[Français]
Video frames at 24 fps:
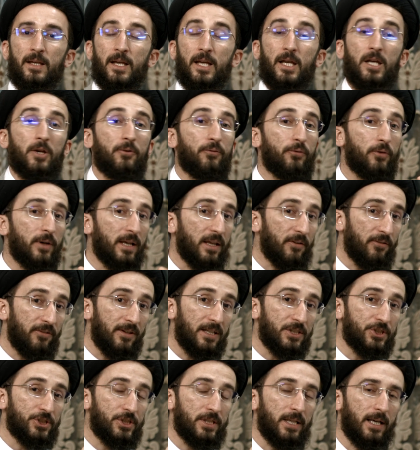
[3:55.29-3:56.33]
Il faut
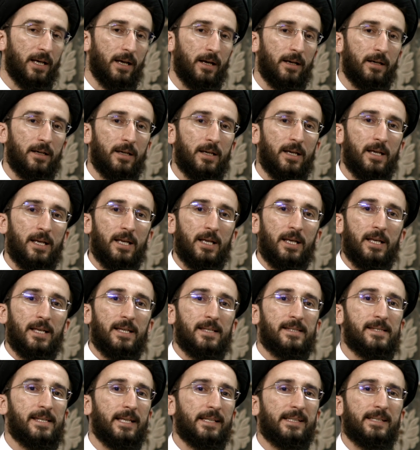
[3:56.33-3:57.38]
réfléchir.
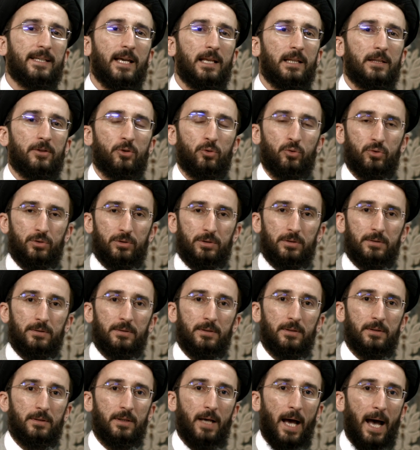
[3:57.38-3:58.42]
C'est quel doute
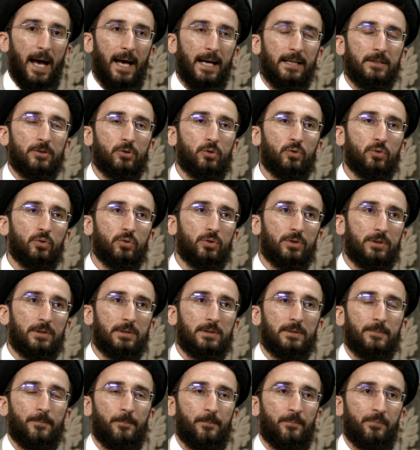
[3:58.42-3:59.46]
Un doute